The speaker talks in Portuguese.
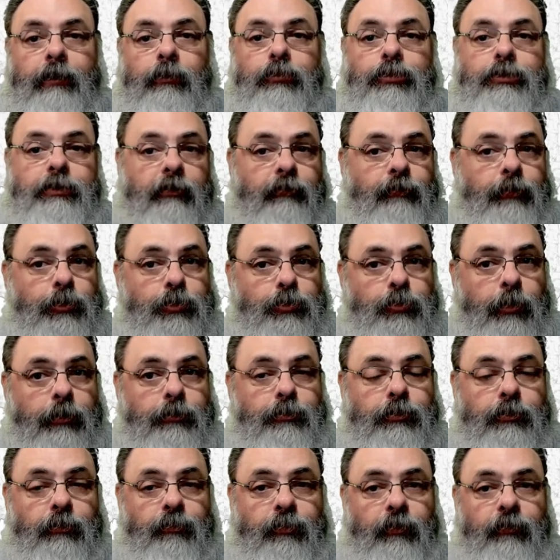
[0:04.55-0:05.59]
no dia
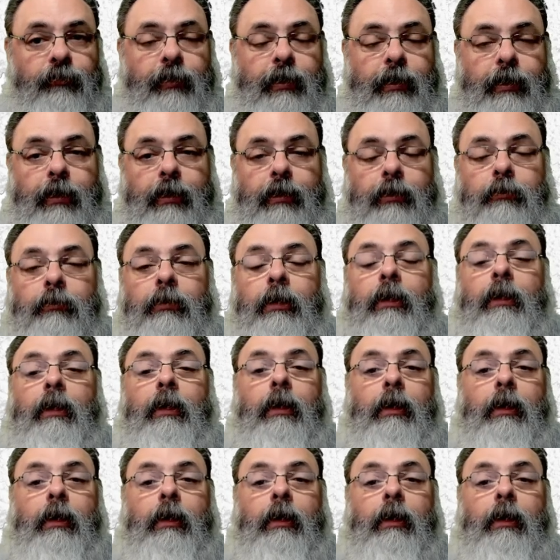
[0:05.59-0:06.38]
28 de fevereiro?